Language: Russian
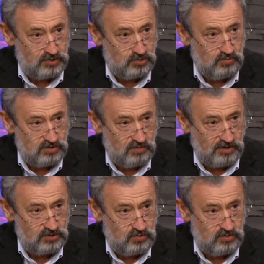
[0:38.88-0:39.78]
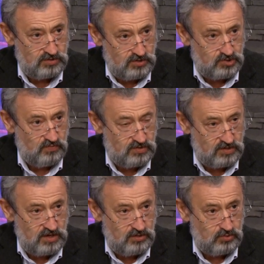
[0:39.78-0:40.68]
почему это происходит, до чего
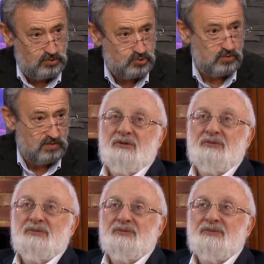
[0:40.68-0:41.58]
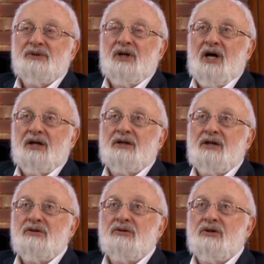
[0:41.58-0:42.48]
это дойдет и что делать? Это
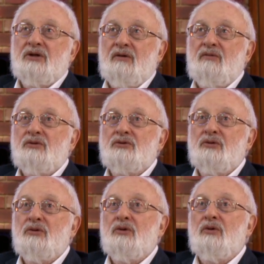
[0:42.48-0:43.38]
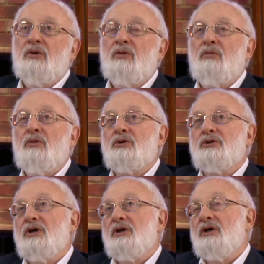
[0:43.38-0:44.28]
дойдет до того, что
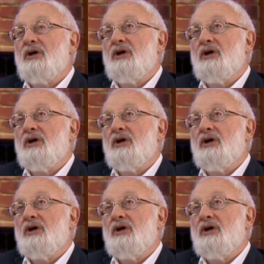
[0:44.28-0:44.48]
можно